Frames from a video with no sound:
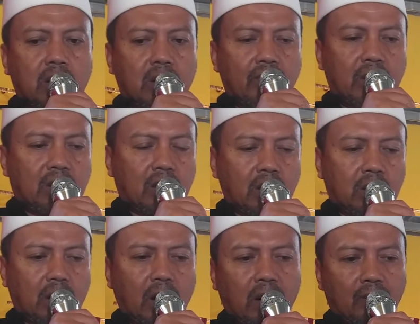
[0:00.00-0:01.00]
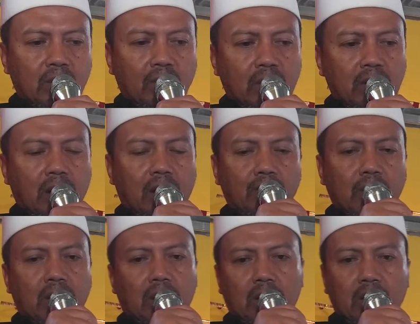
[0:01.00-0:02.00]
lebih tentram, lebih
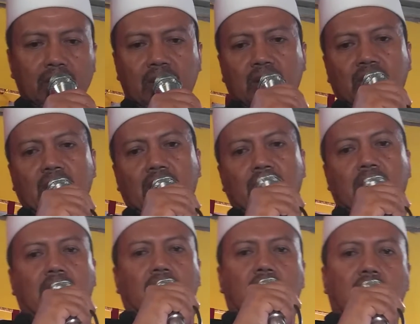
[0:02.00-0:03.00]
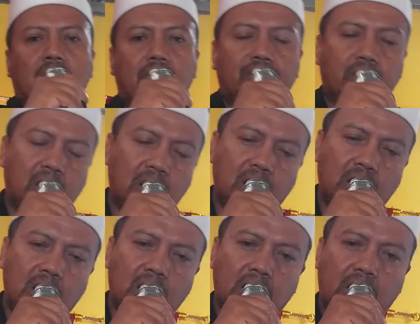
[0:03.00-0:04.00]
damai, lebih sabar.
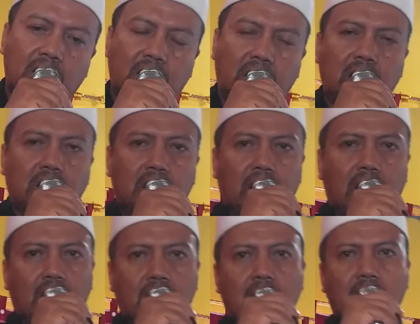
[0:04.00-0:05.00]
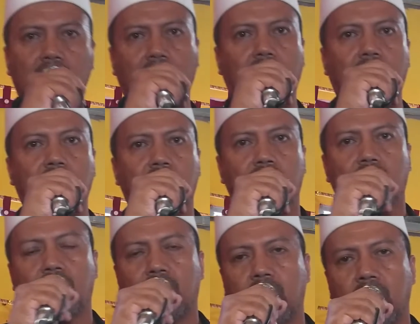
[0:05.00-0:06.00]
Karena kita ingat
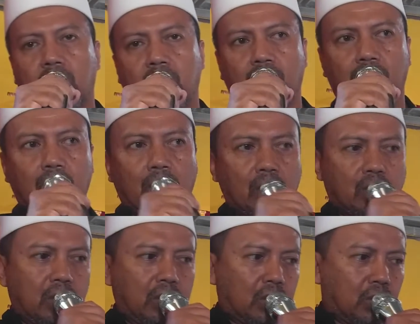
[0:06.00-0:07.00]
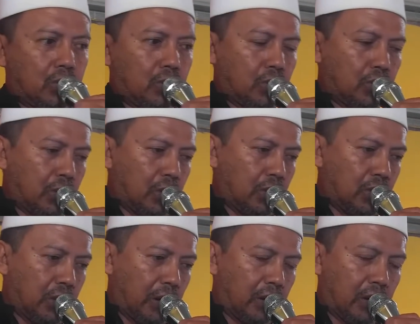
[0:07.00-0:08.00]
Puasa itu
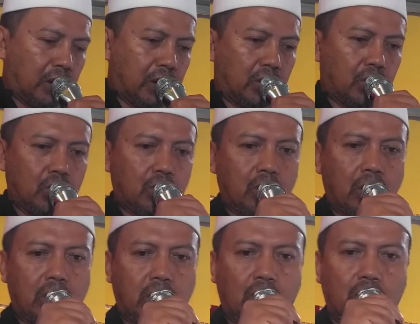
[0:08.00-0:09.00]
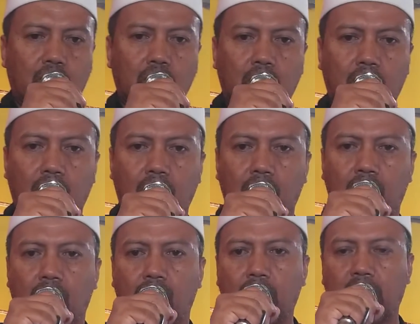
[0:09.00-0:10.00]
adalah tujuannya untuk
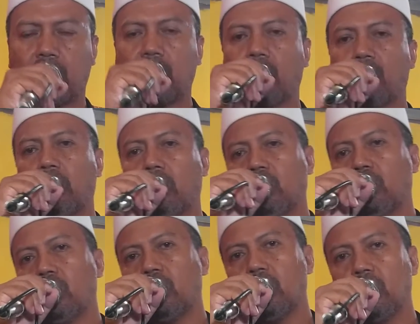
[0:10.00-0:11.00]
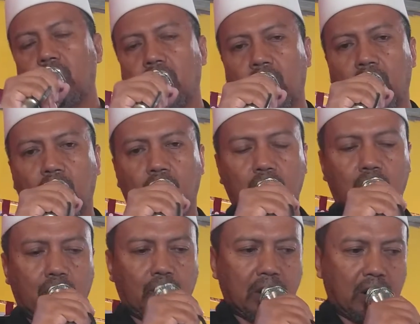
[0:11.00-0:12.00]
bersabar,
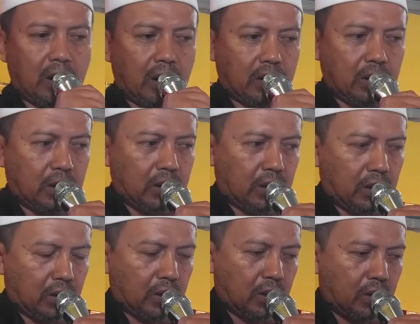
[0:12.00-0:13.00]
untuk menahan diri.